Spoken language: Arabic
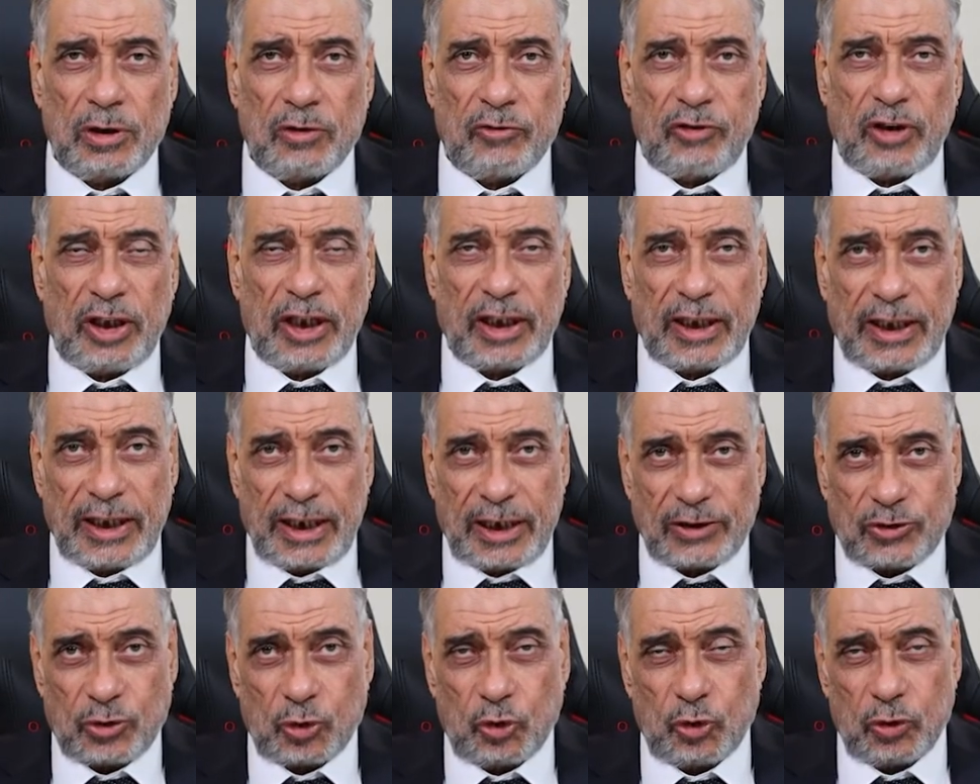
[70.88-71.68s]

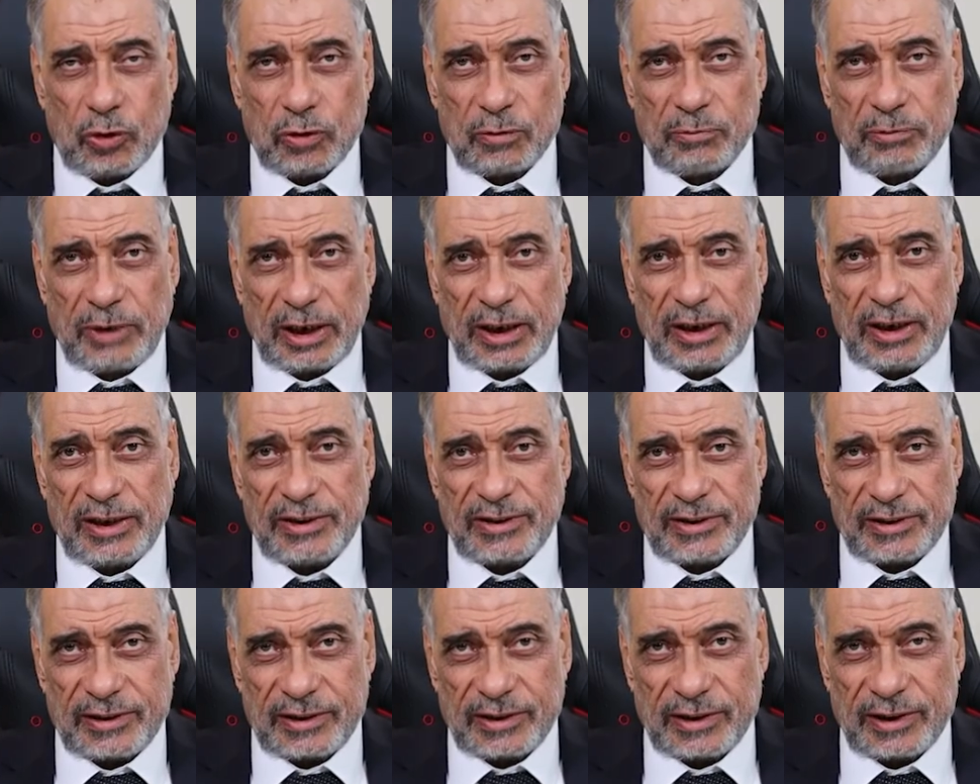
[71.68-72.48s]
فجلسوا
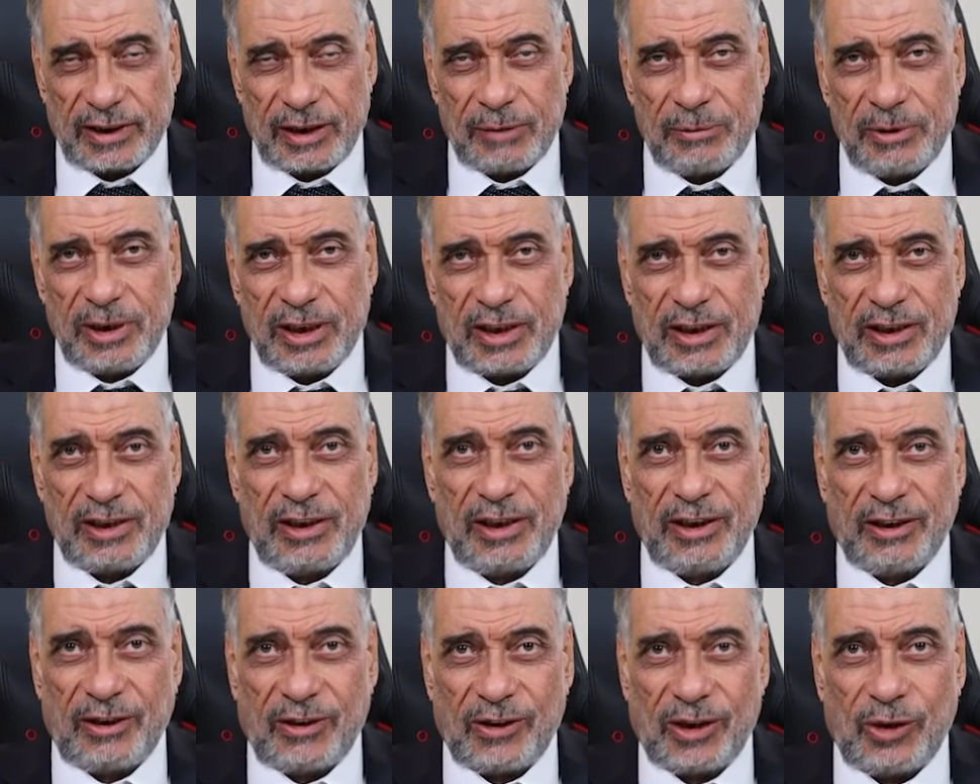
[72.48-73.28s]
مجلس جميل
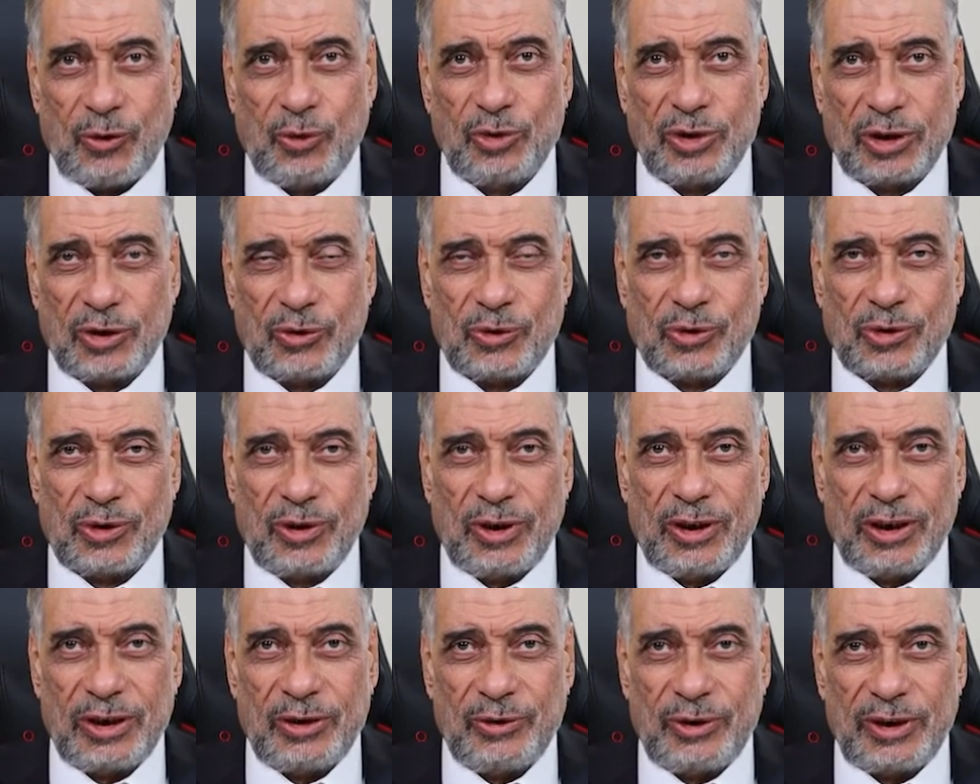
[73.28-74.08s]
كده يقرؤون
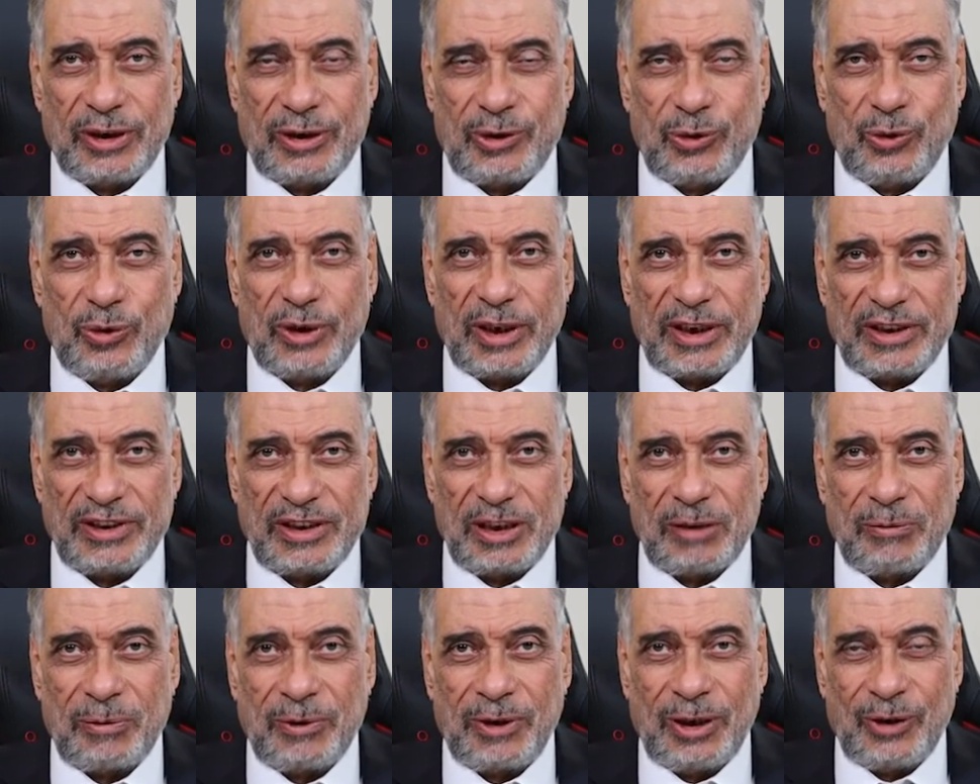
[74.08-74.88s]
القرآن ويتلون
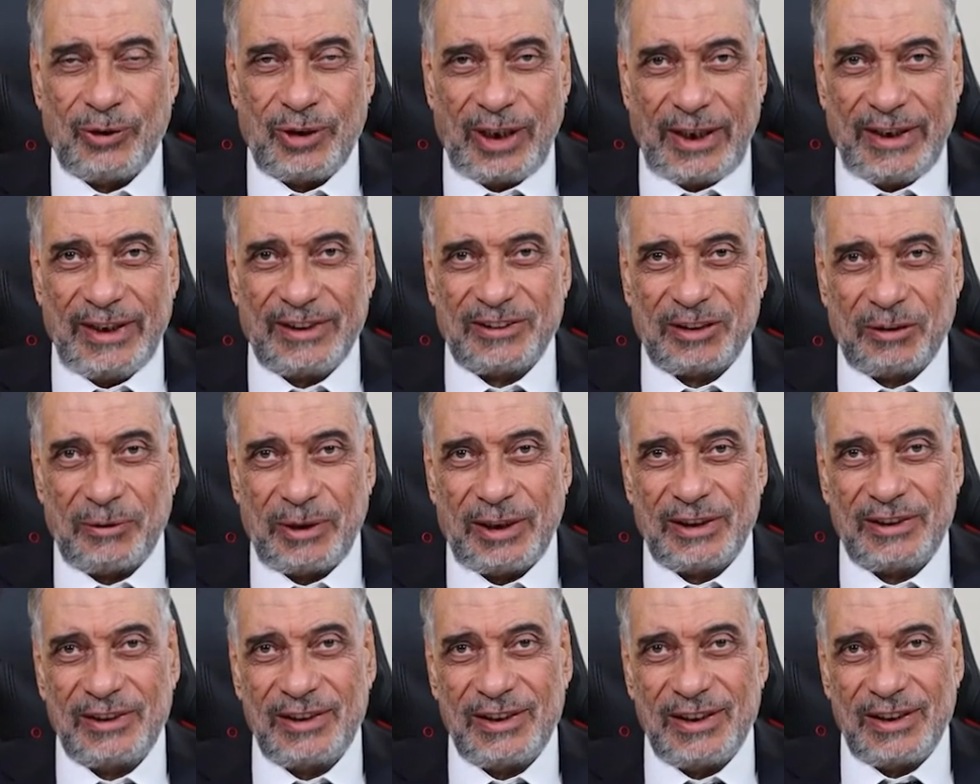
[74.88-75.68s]
كتاب الله والحقيقة
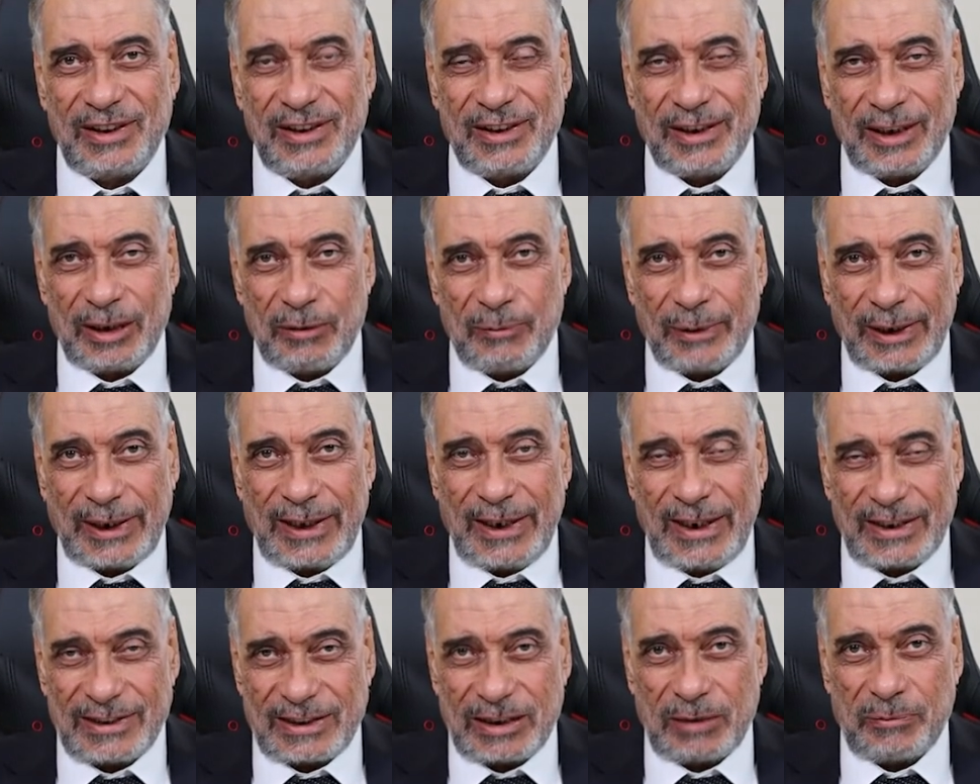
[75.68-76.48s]
طبعا
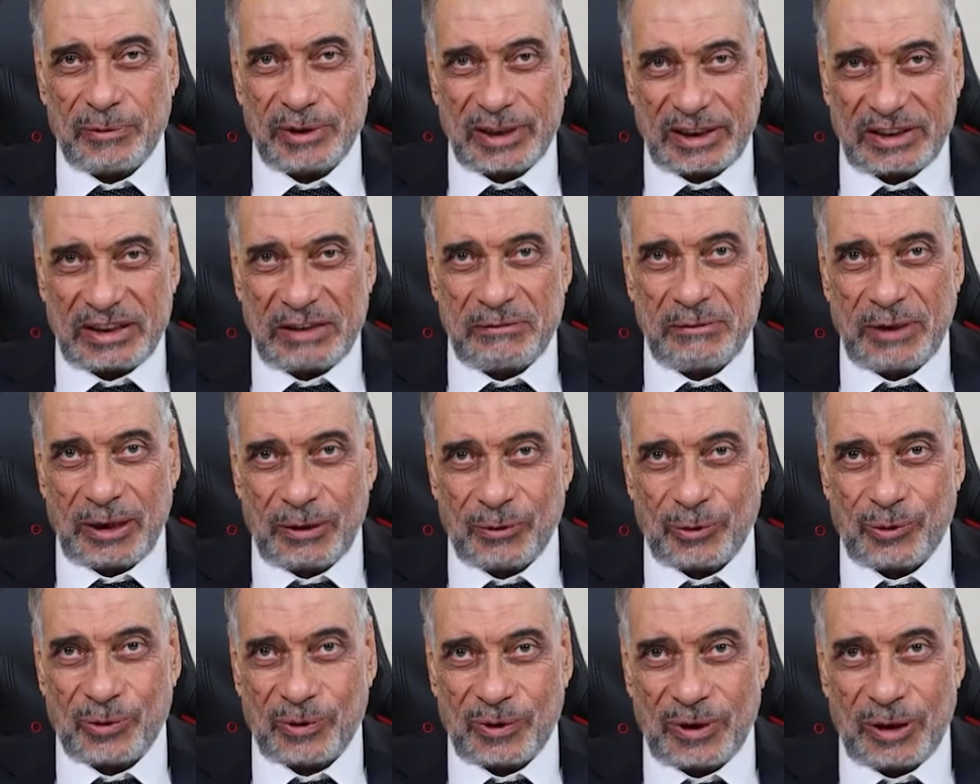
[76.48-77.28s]
المجالس لما تجتمع
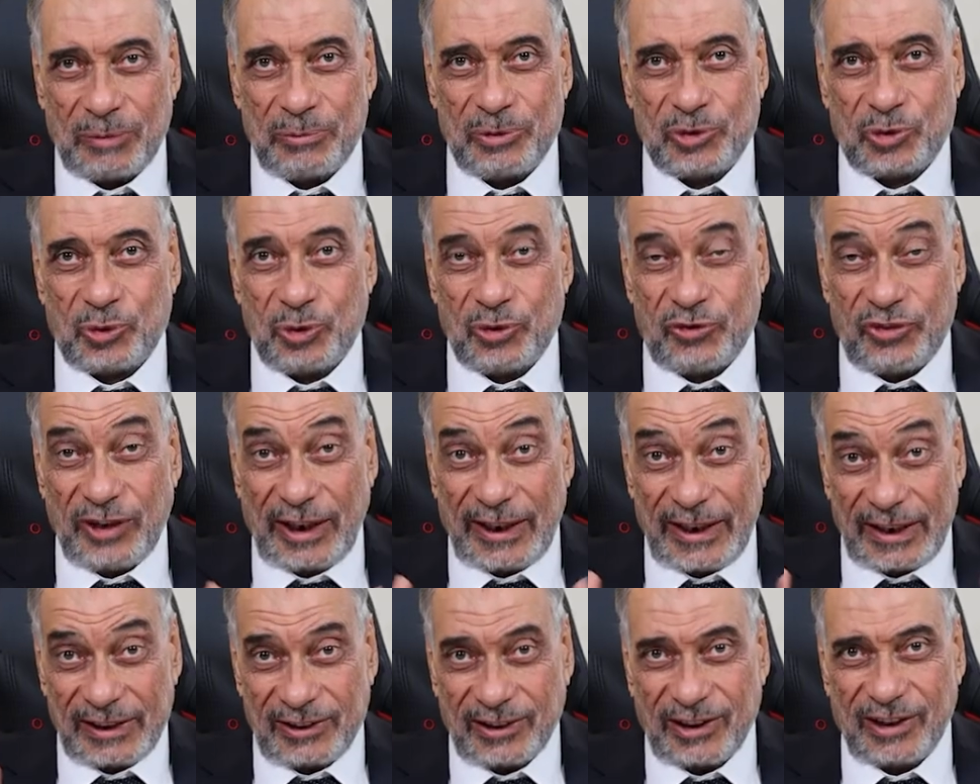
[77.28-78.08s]
على القرآن بتكون
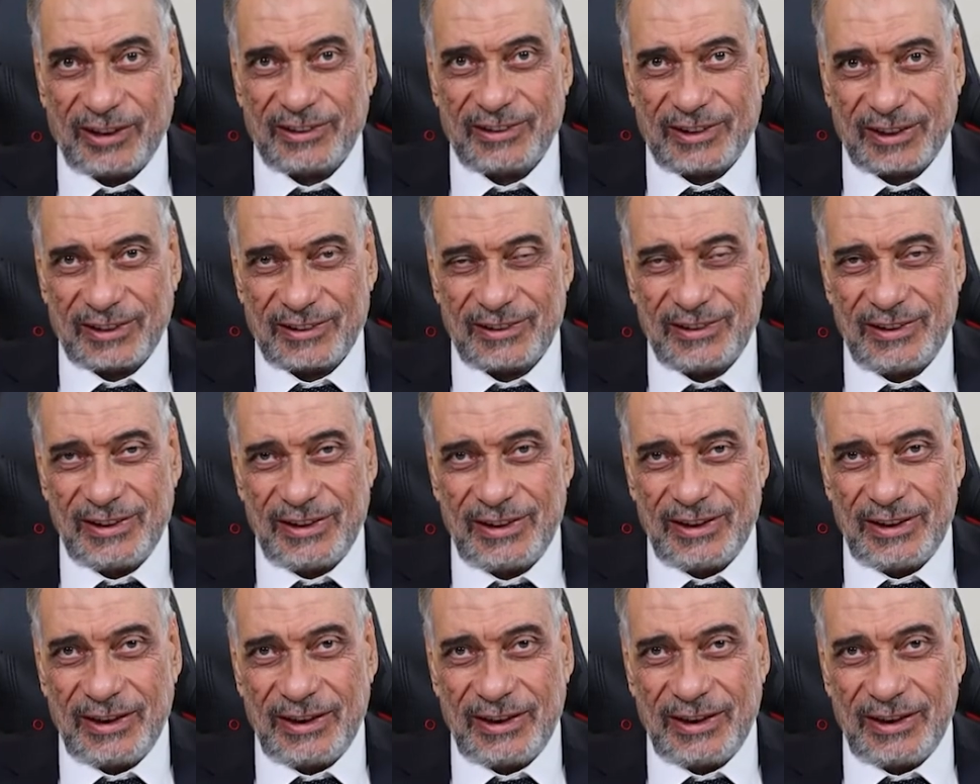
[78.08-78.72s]
فعاليتها أكتر